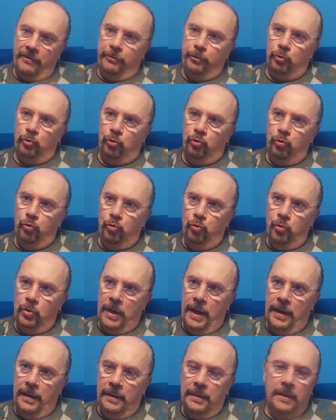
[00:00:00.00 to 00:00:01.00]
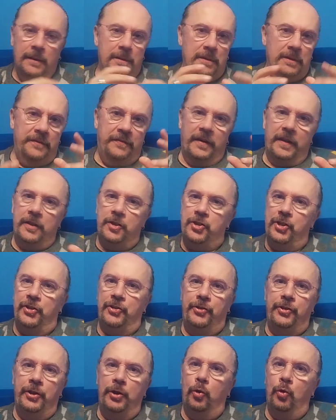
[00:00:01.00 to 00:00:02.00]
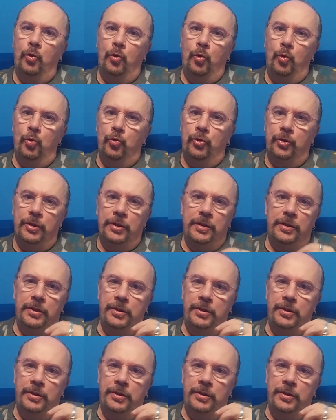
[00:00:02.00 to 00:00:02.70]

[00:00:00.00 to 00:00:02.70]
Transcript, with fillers: fortuna di fare certi incontri,